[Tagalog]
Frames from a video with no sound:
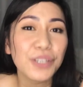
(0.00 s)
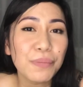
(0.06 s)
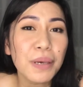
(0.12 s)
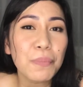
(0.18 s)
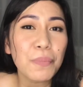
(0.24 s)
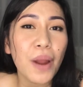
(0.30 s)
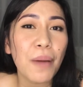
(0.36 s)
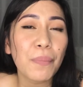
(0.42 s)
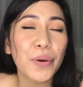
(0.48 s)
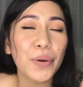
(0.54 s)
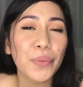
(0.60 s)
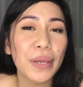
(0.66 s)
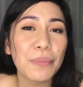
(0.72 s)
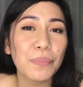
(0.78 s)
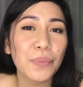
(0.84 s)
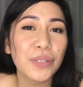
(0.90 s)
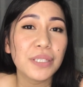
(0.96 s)
may proper
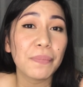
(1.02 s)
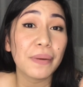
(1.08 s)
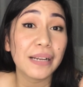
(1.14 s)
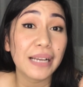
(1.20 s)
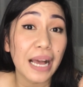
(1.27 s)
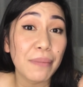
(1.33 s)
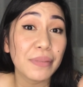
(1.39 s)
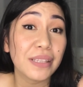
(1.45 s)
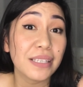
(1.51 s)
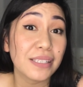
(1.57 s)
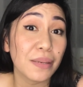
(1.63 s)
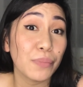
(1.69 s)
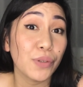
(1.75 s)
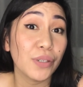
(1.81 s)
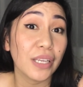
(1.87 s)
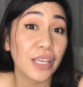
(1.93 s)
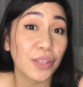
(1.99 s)
way po sa paggamit ng
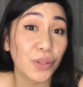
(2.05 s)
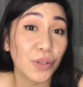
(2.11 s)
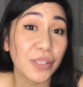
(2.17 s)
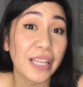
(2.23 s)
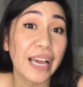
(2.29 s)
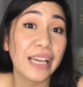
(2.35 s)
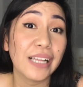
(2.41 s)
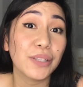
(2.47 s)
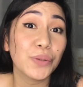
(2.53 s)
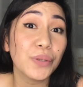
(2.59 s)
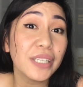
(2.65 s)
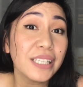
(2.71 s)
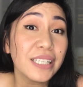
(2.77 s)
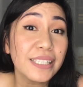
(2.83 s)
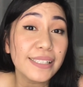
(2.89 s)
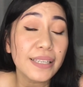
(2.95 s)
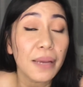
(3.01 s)
sabon na ito dahil tulad
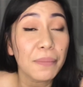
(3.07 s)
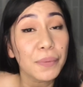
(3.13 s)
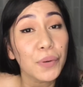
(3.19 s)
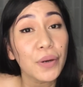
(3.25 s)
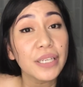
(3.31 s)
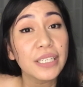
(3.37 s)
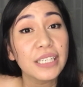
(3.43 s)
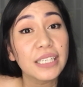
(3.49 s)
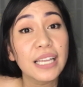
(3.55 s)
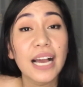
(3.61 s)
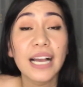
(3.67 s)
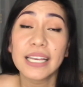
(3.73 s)
ng sinabi ko kanina,